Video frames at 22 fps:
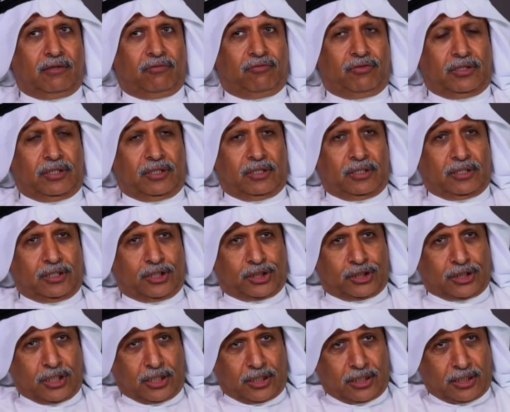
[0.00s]
في
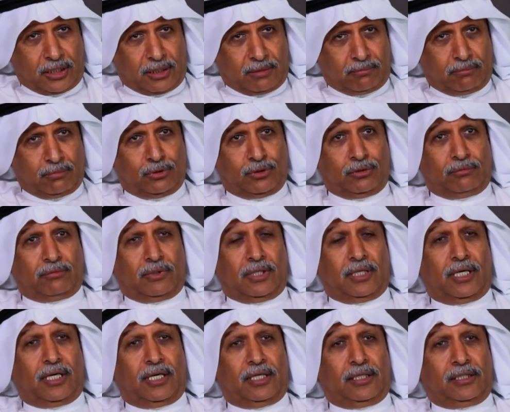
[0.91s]
الشقب
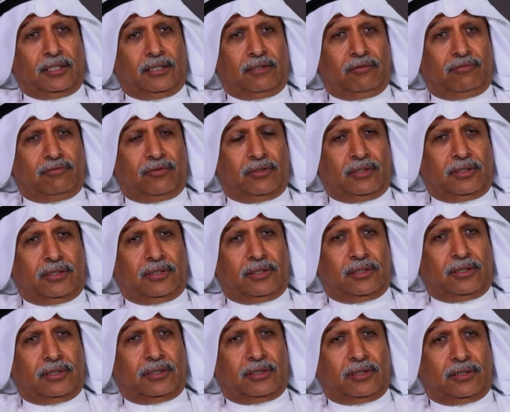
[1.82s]
زملائي في
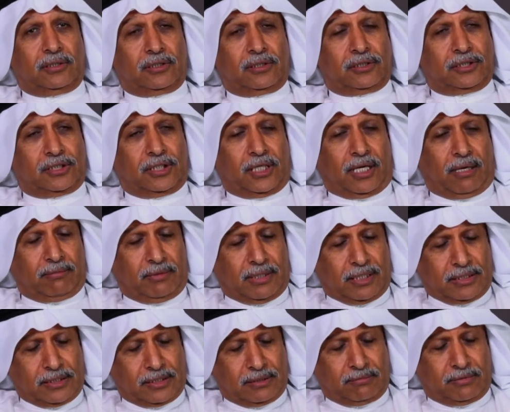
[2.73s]
الشيخ عبد
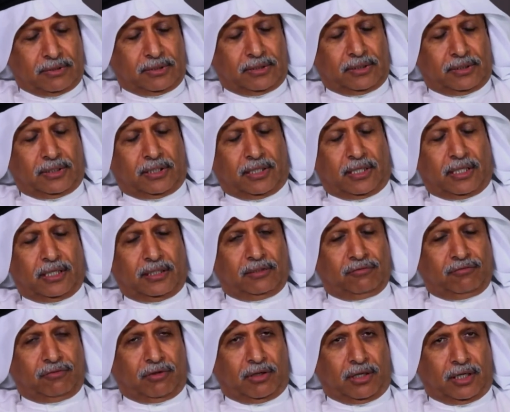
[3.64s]
العزيز بن خالد
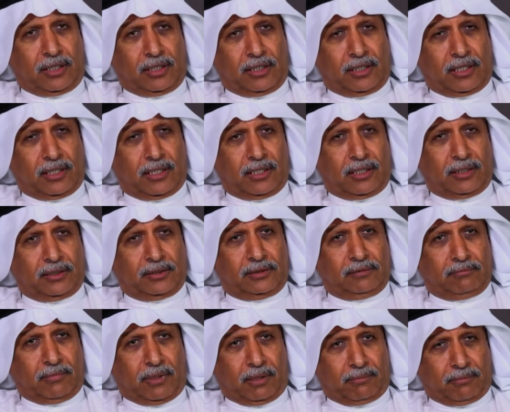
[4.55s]
في الريان
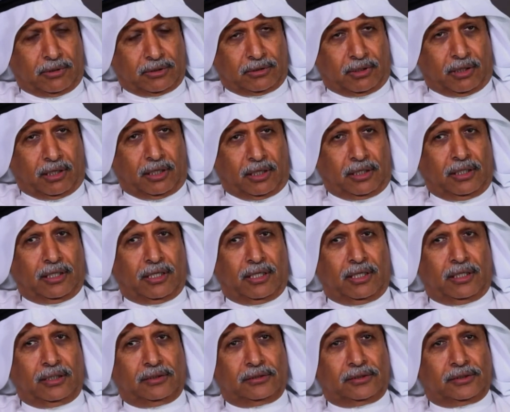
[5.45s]
مربط
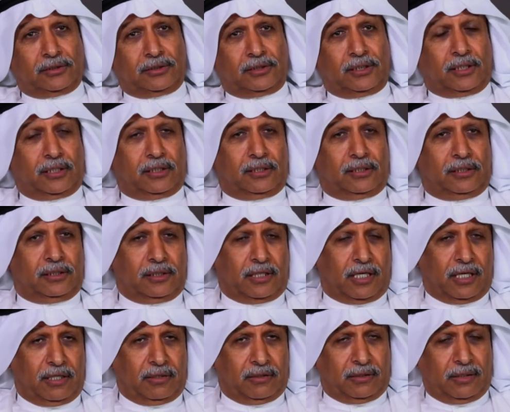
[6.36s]
الريان الشيخ
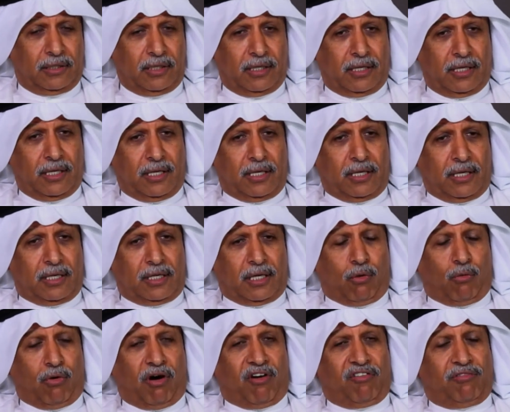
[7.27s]

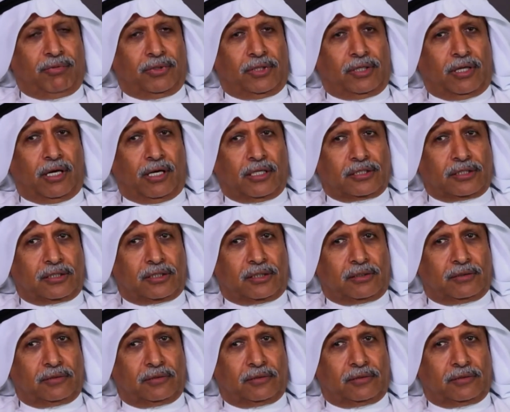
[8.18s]
نواف بن ناصر